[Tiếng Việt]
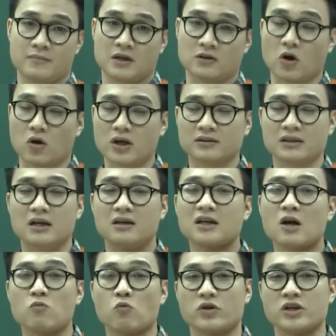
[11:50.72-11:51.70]
Đó là tiếng
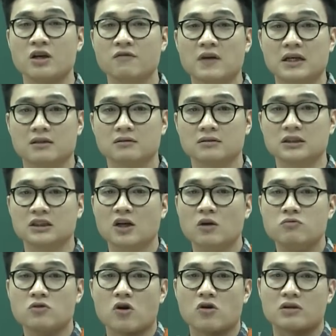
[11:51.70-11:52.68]
lòng của nhân vật chứ
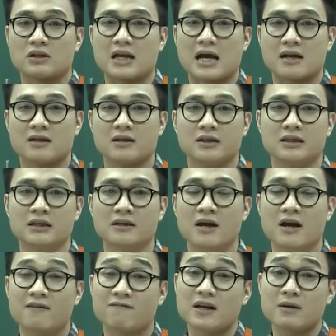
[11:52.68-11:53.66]
không còn là lời
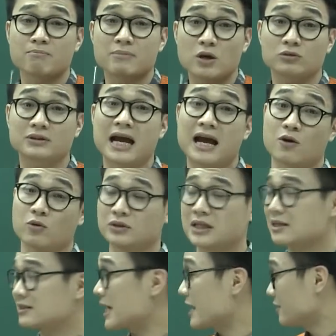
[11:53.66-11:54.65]
văn miêu tả của
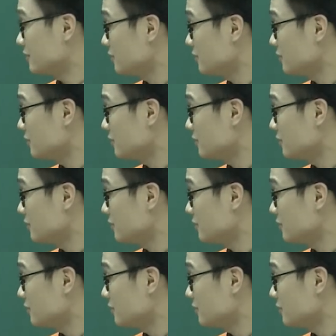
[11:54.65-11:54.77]
tác giả